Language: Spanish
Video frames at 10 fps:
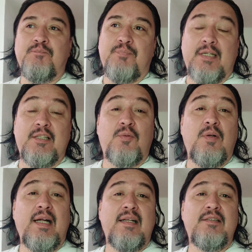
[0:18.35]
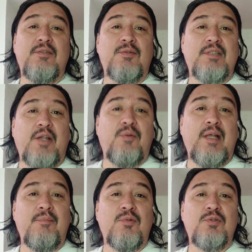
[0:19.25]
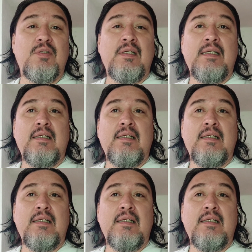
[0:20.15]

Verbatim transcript: particulares nos ayudemos